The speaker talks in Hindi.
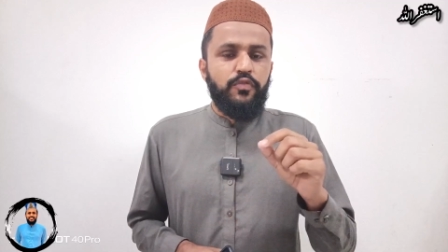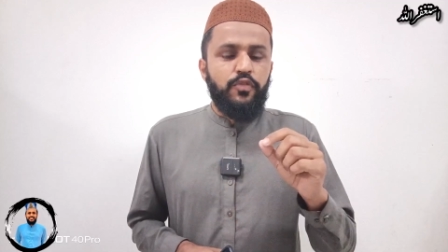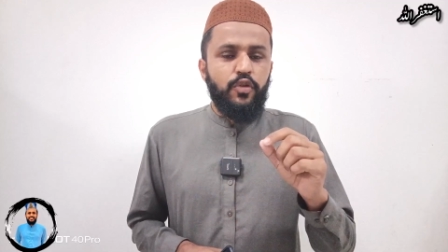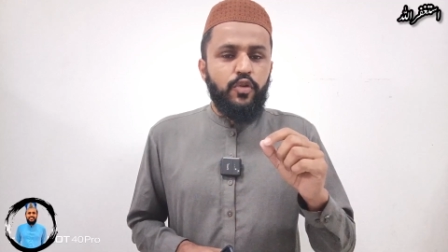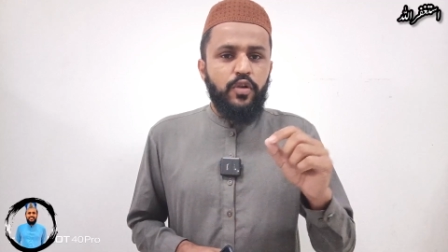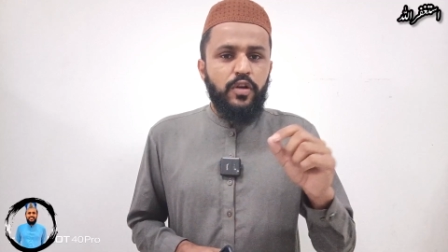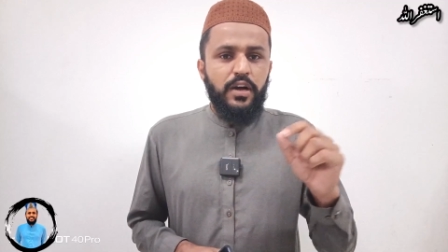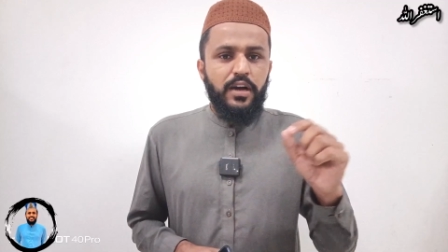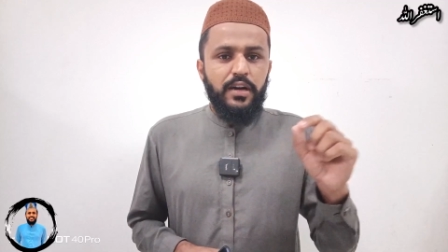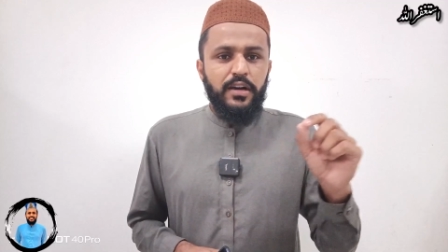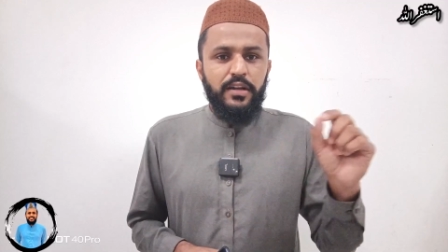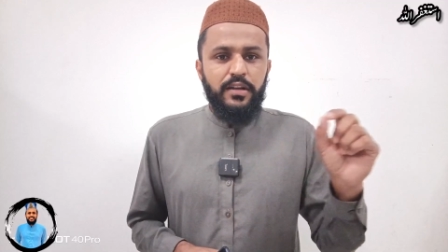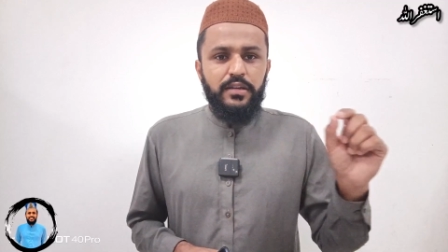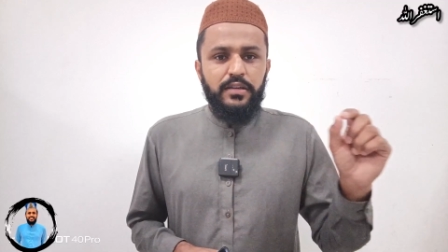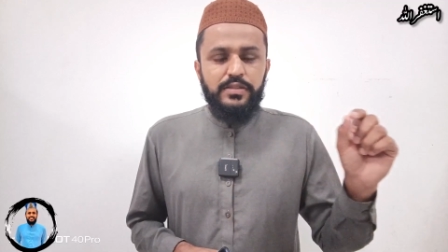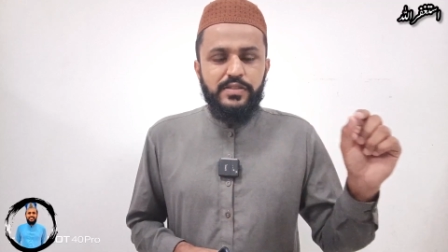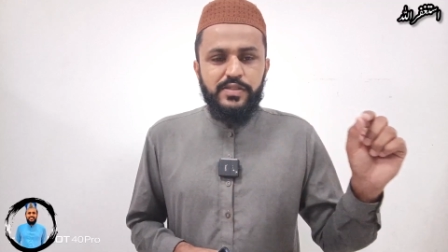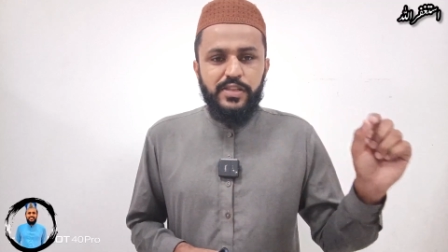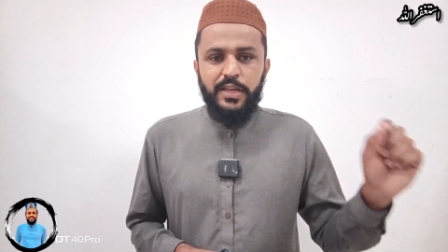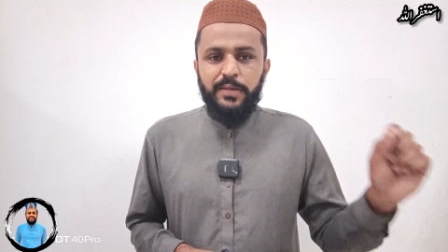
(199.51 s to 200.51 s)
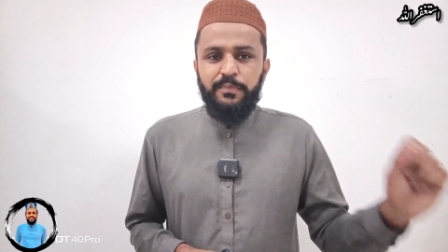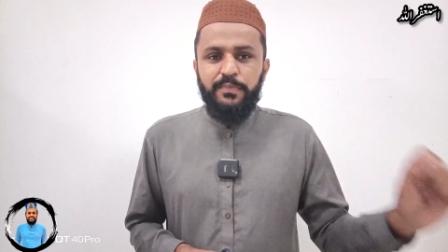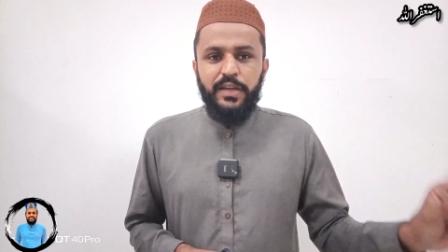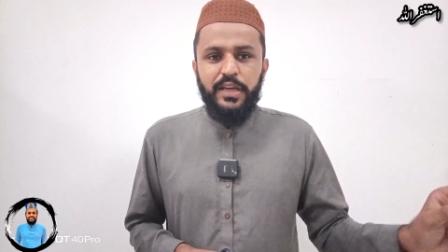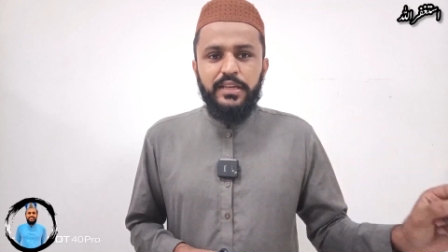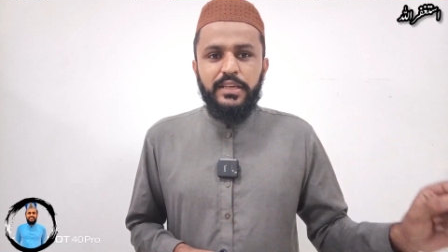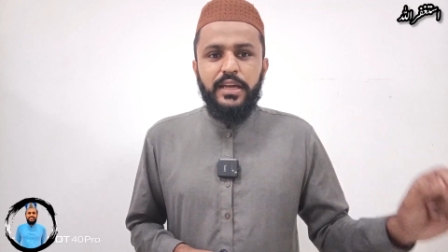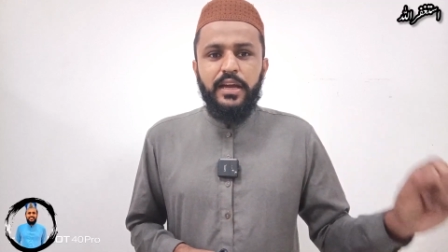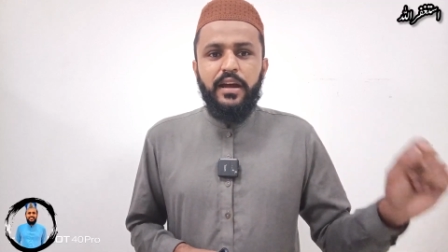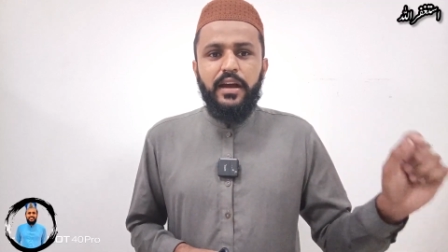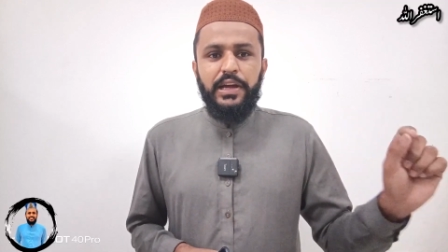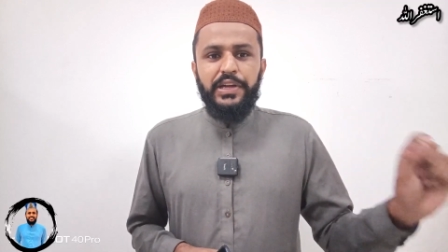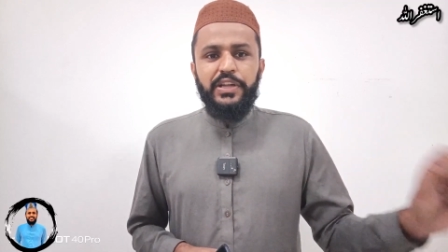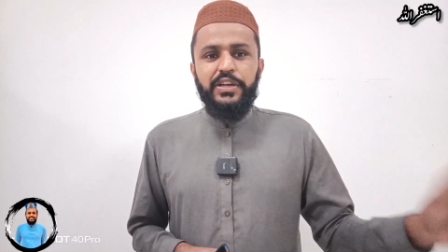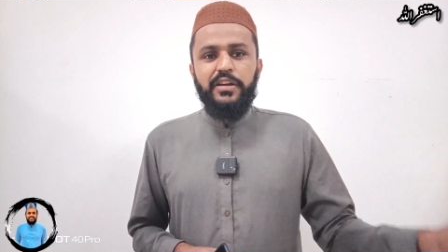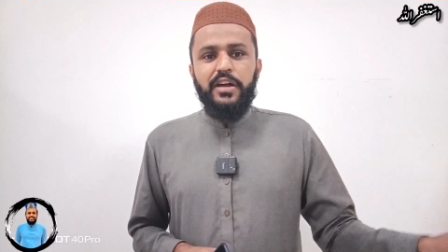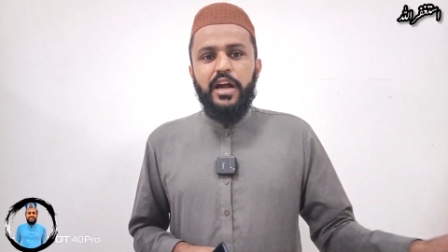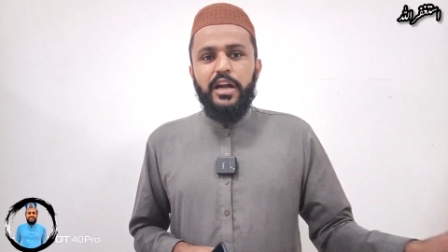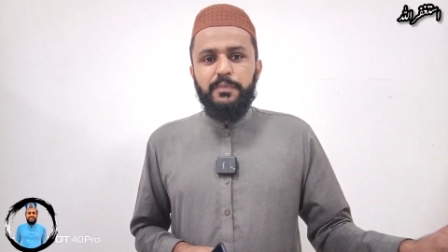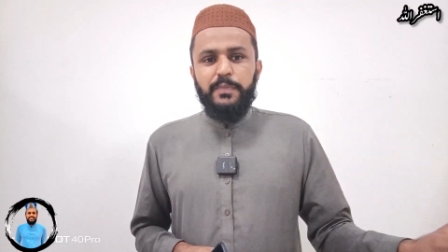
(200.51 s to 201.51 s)
वो अगर सेम नहीं है
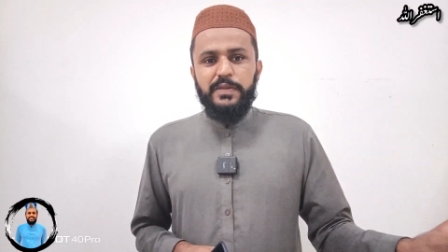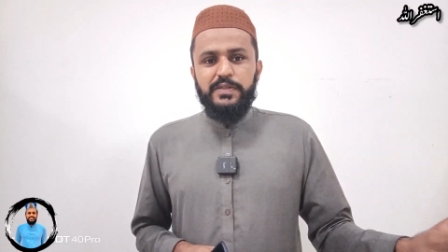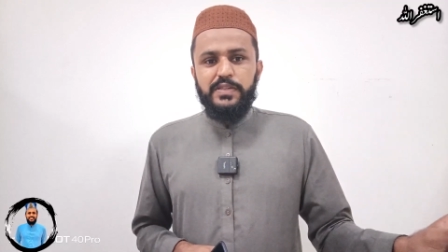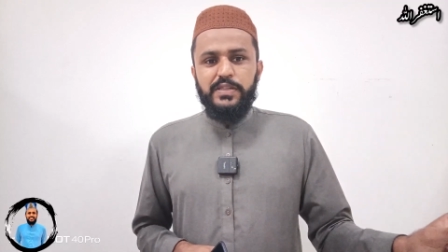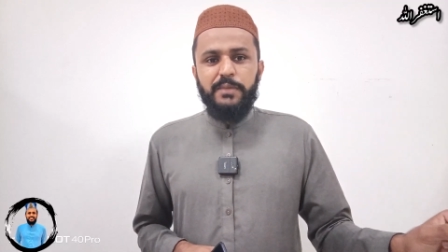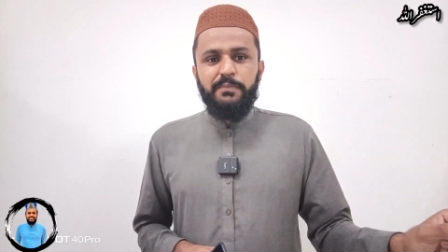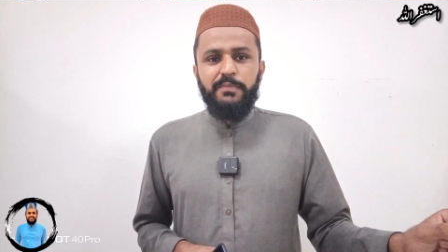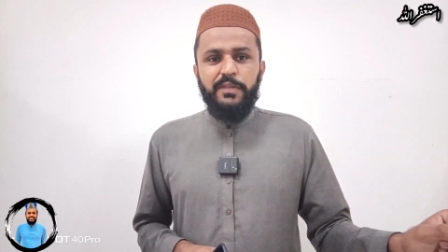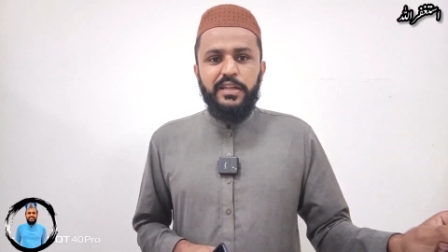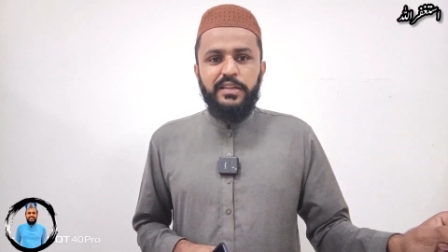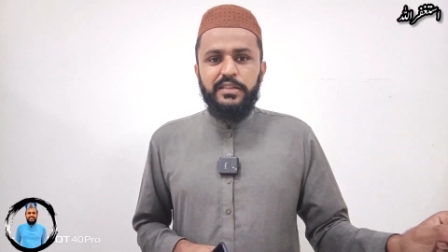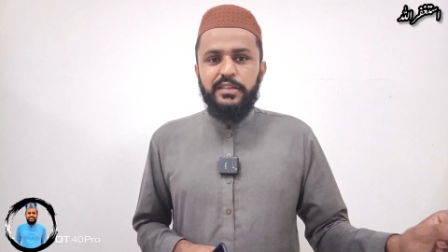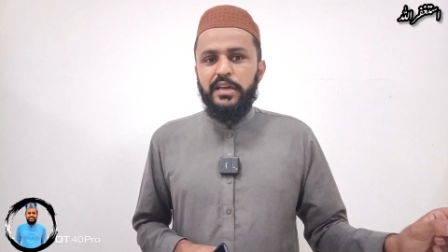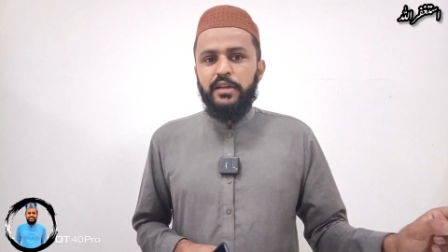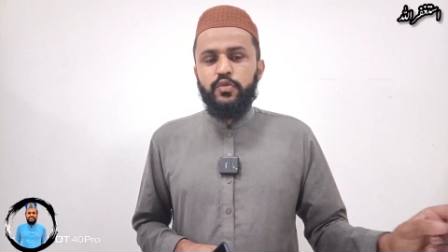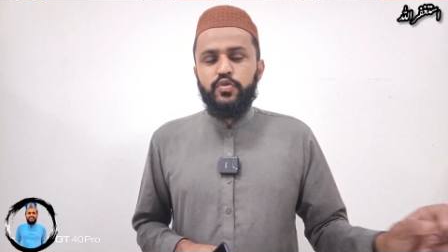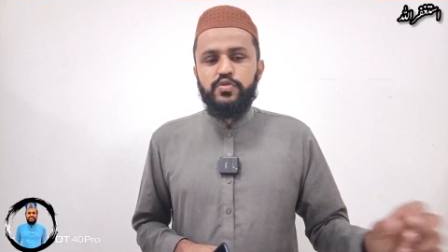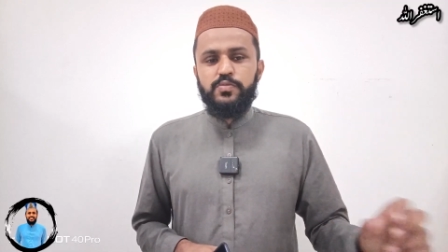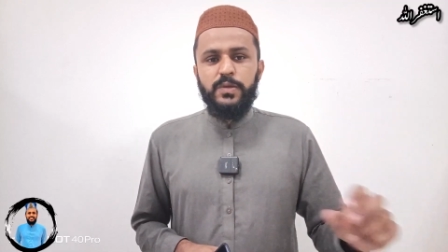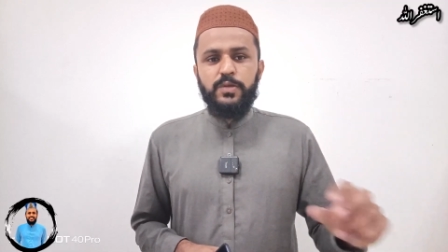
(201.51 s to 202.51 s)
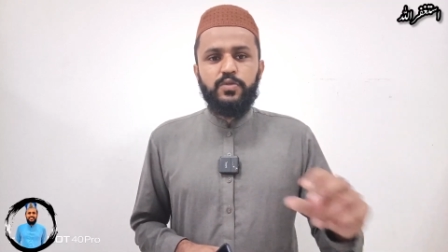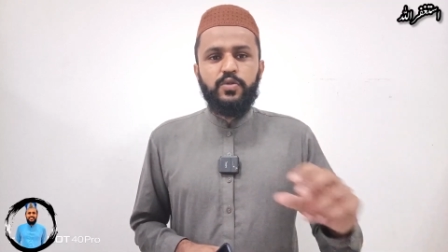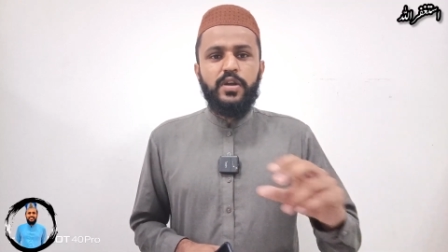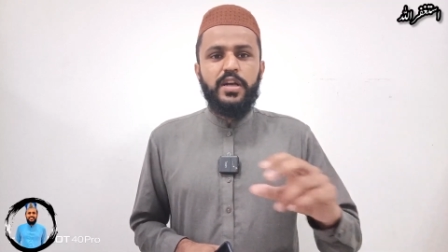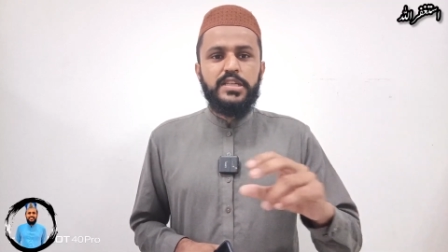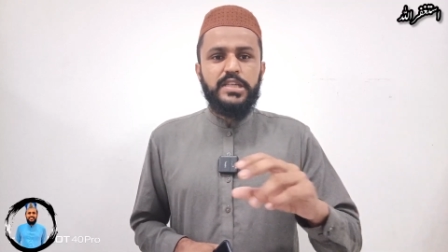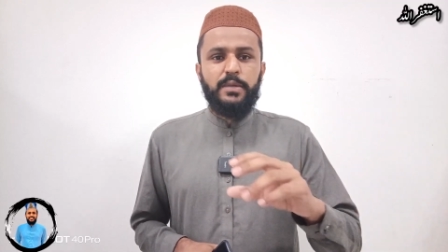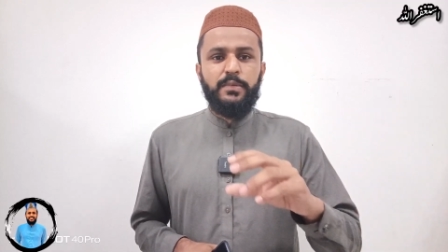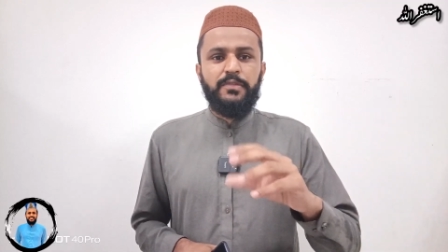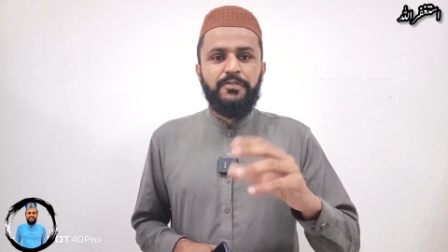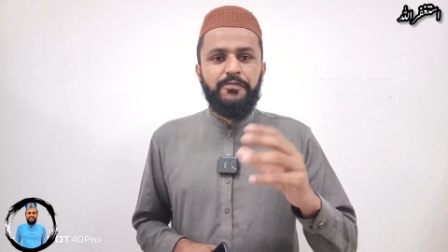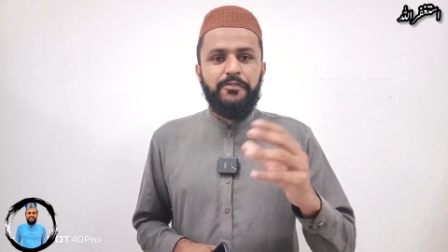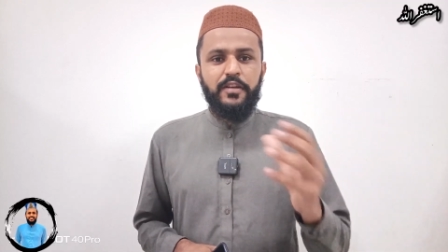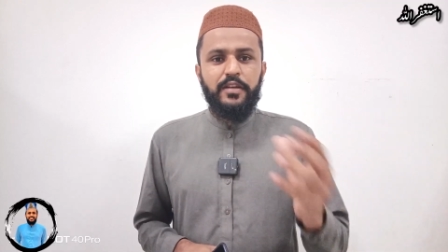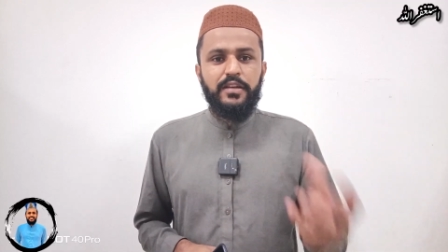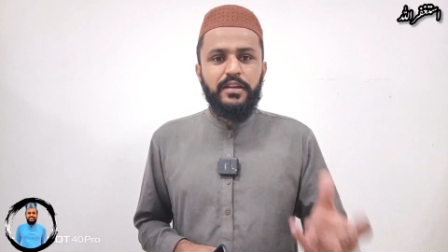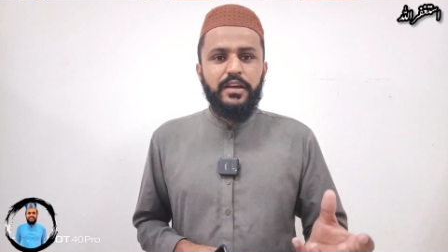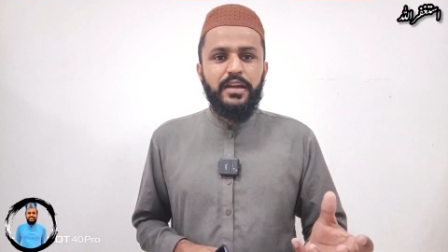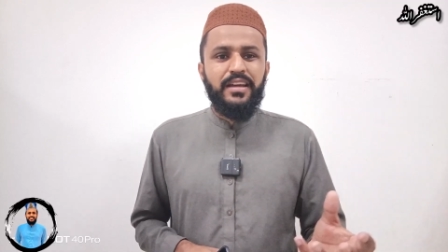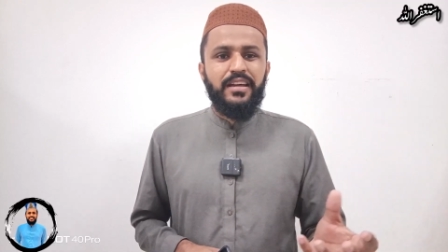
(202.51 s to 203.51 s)
आईडी कार्ड पर सेम नहीं है उसमें थोड़ा सा भी
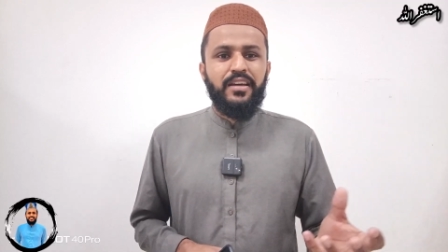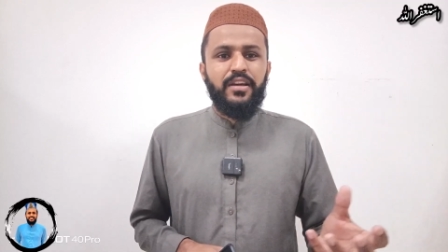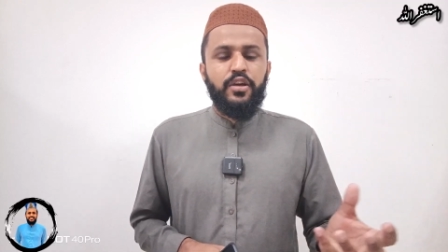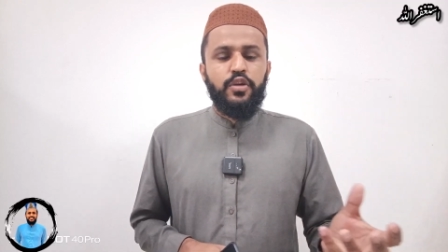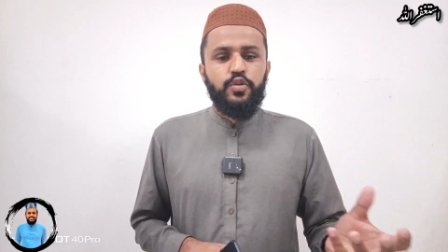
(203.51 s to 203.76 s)
फर्क है